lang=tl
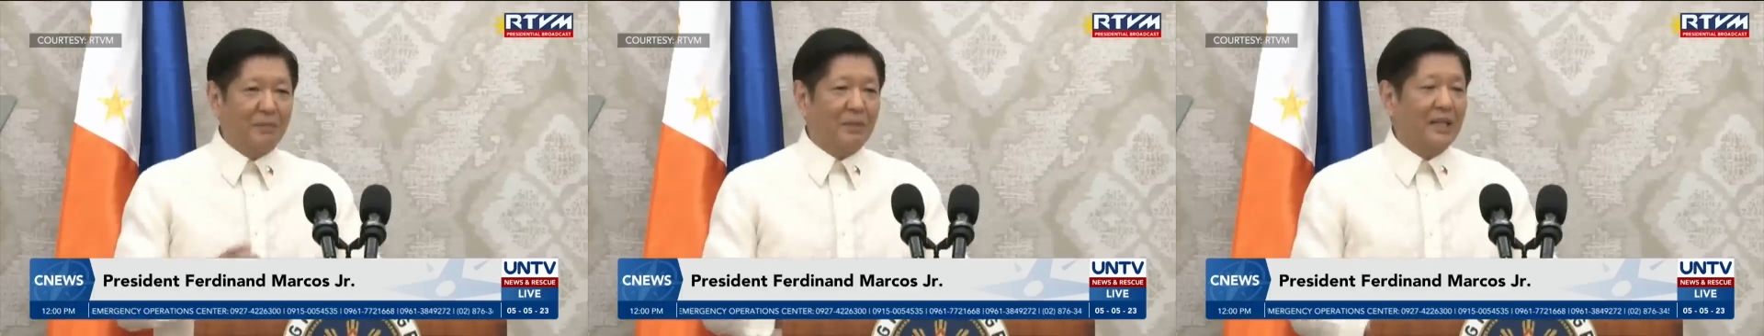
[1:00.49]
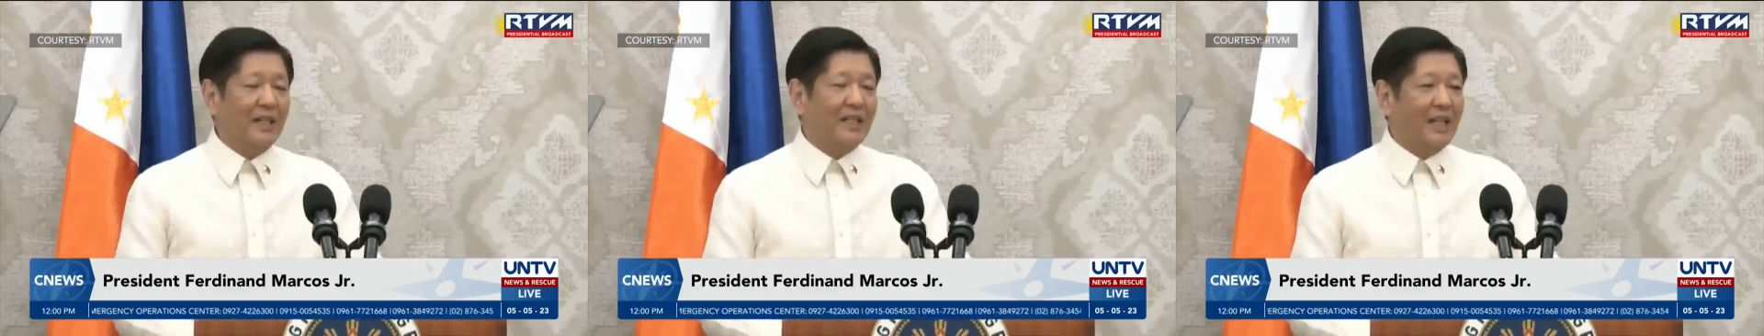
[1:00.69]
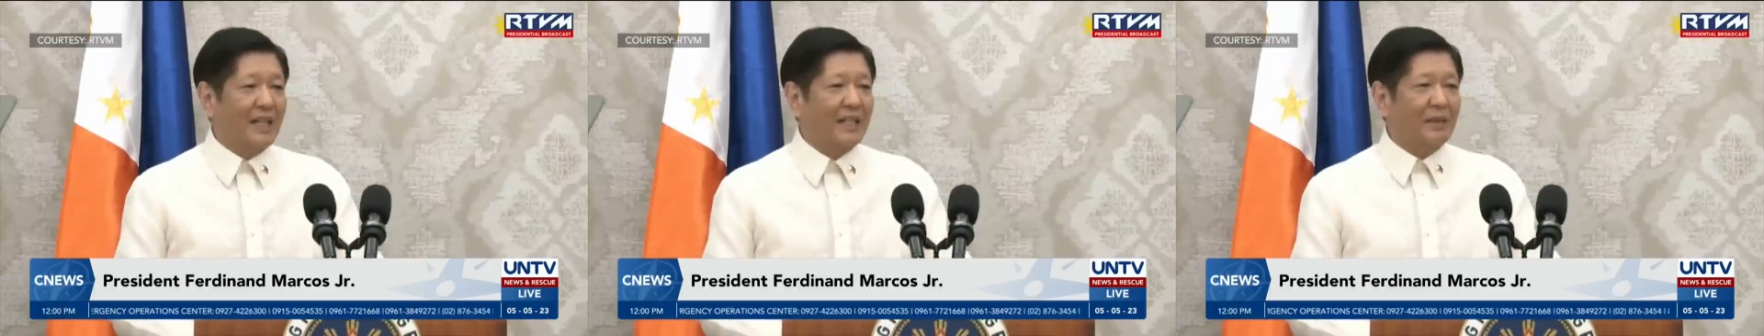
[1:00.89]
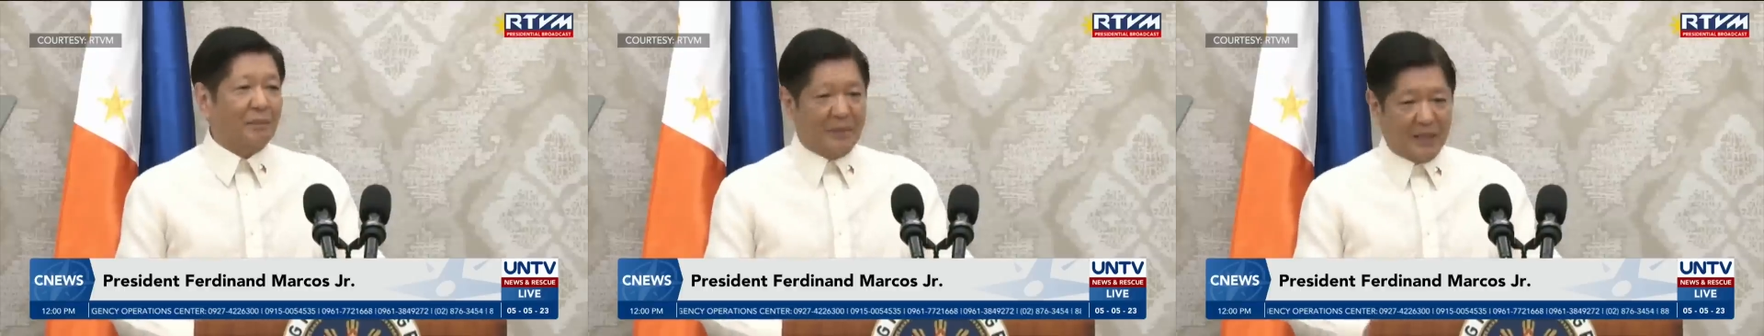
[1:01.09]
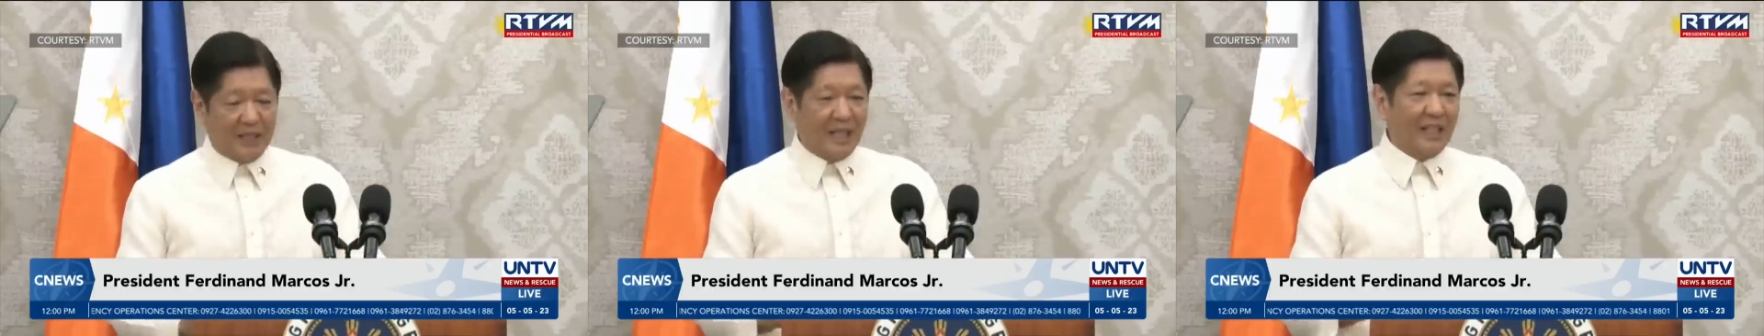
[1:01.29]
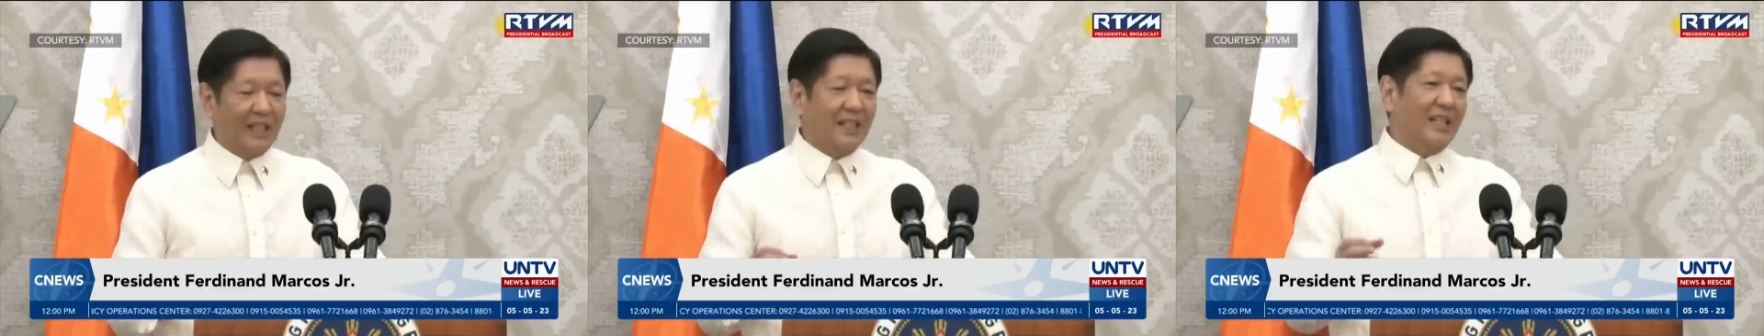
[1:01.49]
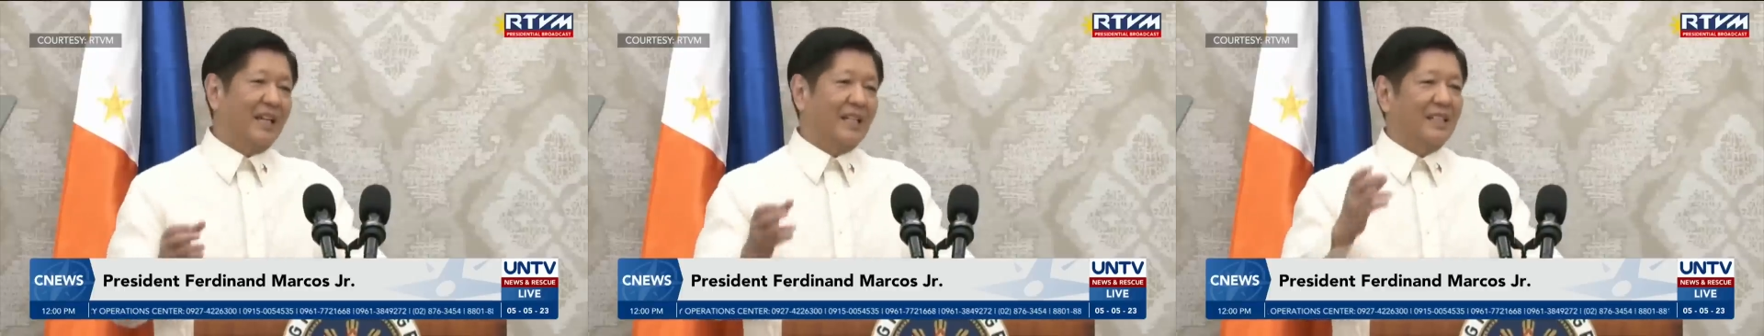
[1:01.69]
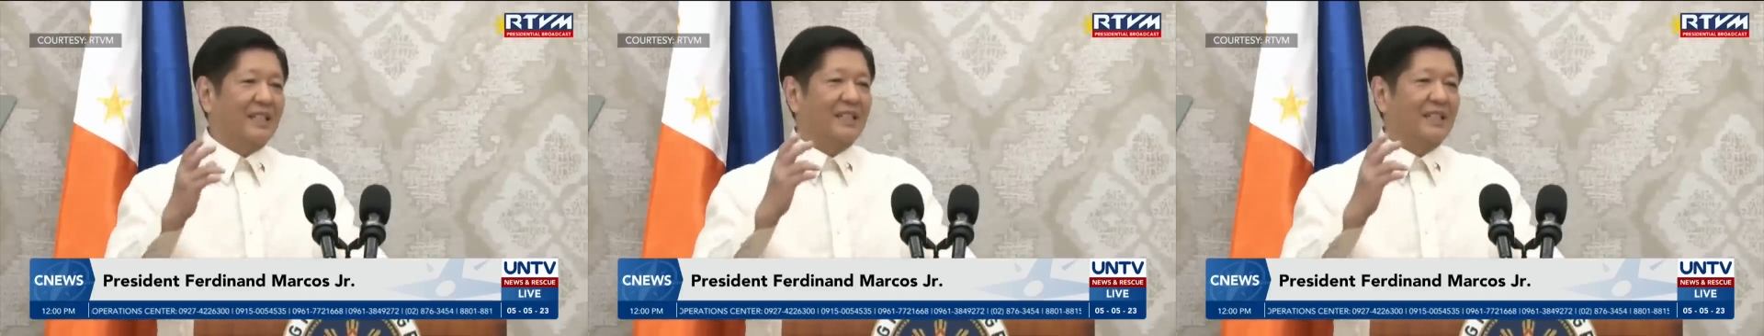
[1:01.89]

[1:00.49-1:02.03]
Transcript: mangyayari, may nangyayari